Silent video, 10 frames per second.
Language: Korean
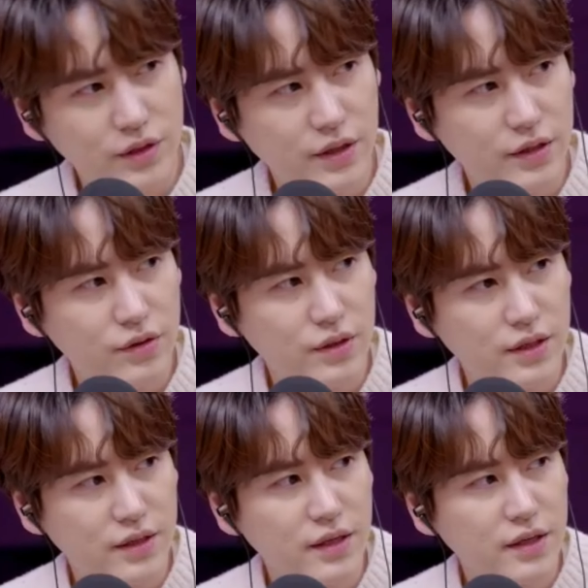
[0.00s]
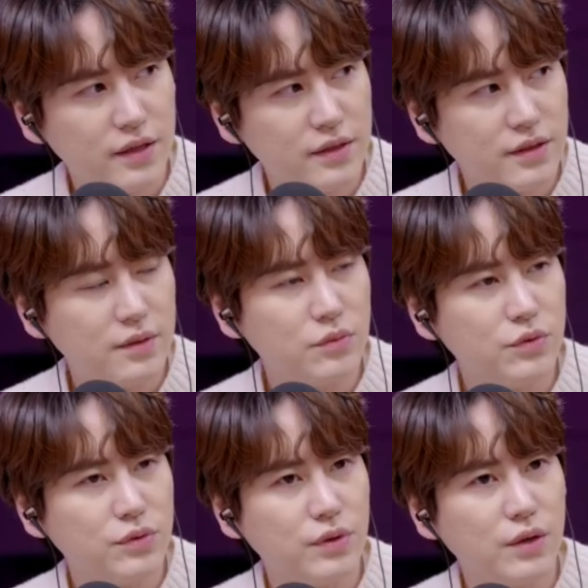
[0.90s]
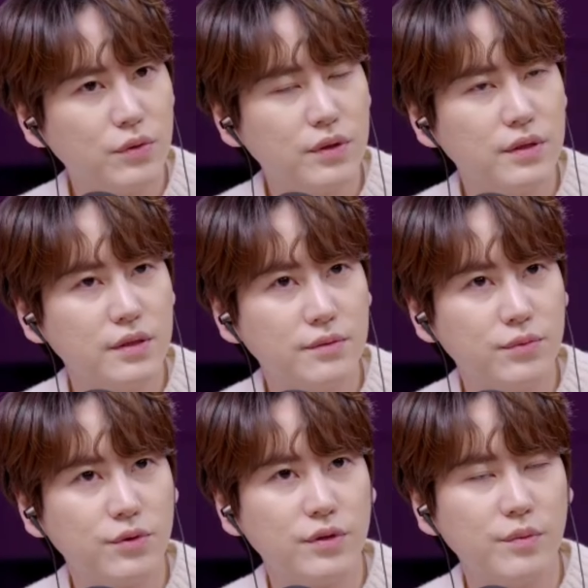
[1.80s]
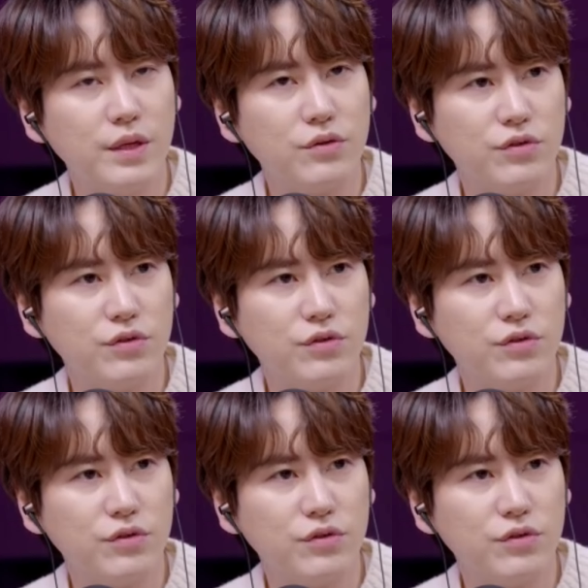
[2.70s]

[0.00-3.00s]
최근에 저랑 지금도 하고 있는 프로그램이